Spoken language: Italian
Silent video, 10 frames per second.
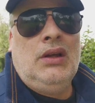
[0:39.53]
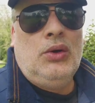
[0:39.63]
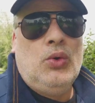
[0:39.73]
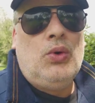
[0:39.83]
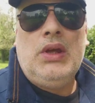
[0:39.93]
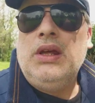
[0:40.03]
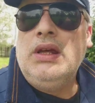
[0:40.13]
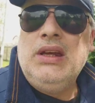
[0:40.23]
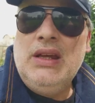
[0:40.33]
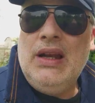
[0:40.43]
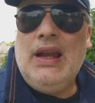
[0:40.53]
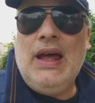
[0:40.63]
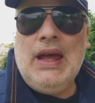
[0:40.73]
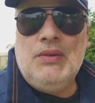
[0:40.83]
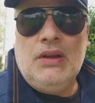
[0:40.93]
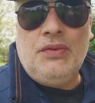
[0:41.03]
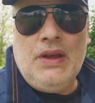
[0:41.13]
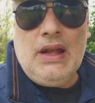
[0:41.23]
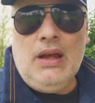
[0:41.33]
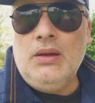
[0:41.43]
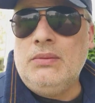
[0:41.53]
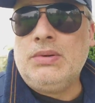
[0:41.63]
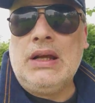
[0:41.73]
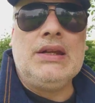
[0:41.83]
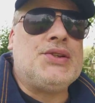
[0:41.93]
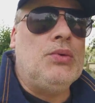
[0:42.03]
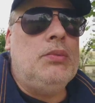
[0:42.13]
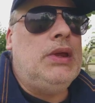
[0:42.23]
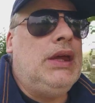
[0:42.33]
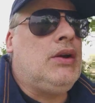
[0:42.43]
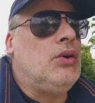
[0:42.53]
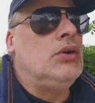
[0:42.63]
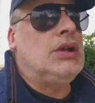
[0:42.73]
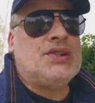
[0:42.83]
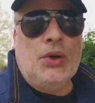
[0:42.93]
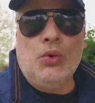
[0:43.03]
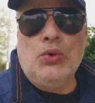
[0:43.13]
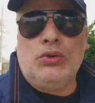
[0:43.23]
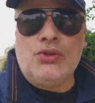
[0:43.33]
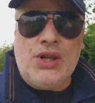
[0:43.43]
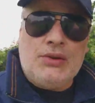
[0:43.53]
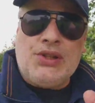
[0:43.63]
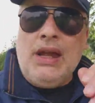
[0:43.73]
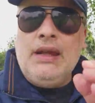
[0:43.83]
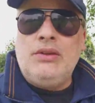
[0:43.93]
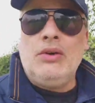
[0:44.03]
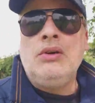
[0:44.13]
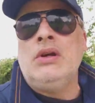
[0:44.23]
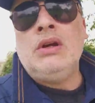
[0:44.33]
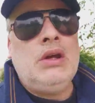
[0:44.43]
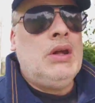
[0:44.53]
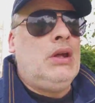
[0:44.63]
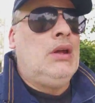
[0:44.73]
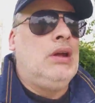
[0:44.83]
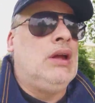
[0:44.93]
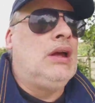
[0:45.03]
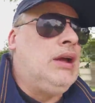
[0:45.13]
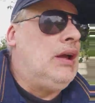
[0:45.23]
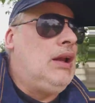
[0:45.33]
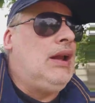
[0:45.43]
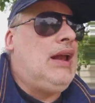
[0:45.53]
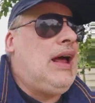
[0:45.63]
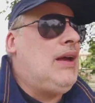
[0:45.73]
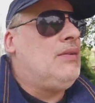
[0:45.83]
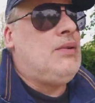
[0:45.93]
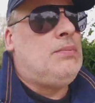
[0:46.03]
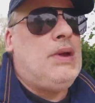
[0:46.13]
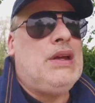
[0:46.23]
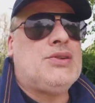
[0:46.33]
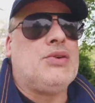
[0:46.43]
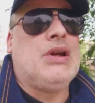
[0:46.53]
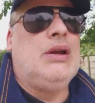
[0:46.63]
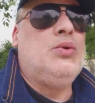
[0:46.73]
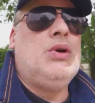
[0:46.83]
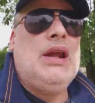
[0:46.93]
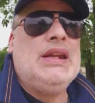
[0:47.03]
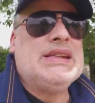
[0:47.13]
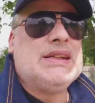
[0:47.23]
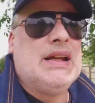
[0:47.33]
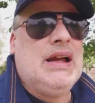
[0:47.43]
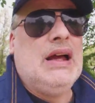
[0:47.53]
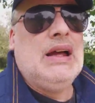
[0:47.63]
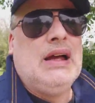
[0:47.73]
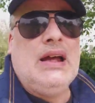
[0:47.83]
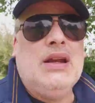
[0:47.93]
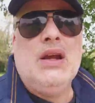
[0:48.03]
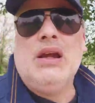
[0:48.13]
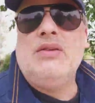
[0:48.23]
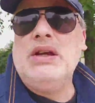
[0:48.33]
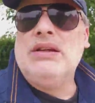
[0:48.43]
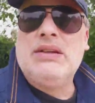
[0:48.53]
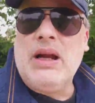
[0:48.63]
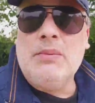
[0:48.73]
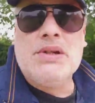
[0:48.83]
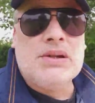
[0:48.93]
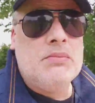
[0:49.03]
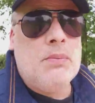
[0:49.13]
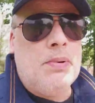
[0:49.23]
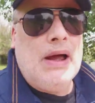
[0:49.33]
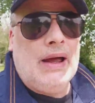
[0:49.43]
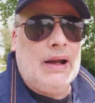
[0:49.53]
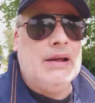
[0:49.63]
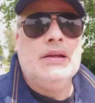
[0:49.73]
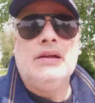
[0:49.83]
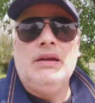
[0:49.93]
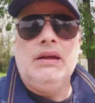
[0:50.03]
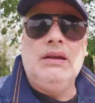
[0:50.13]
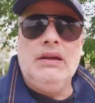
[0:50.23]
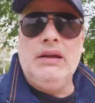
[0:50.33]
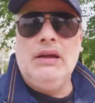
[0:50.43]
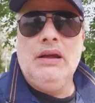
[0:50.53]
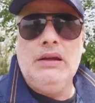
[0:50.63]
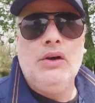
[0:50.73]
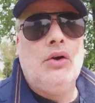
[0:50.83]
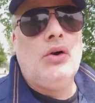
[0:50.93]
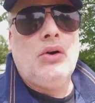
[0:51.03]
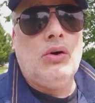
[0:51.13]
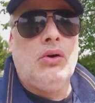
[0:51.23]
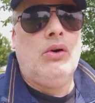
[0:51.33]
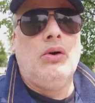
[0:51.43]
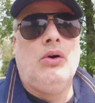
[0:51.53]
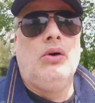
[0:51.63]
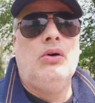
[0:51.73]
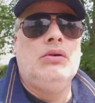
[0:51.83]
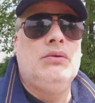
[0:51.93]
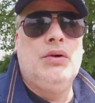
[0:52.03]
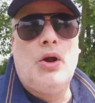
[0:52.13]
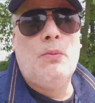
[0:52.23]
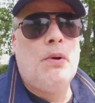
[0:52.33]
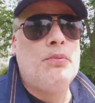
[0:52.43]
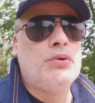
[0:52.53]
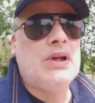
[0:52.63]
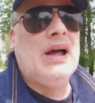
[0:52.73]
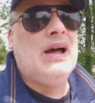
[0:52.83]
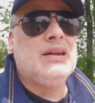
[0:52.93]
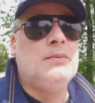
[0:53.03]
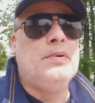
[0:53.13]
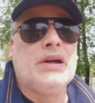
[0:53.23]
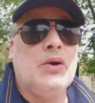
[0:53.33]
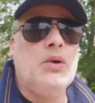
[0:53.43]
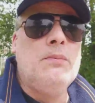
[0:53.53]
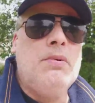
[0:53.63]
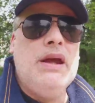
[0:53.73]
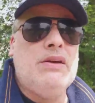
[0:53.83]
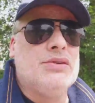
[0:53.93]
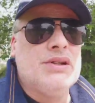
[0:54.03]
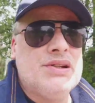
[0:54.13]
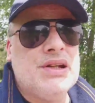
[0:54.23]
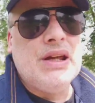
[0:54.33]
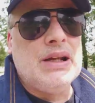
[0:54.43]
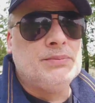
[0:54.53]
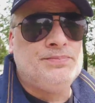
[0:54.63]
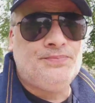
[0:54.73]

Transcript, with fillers: Lui la live la farà un carissimo amico, che saluto, ciao Sandro. Eh, la live penso che lui la inizierà alle 23 mi, mi pare. Eh, io verrò un po' più tardi perché ho un impegno stasera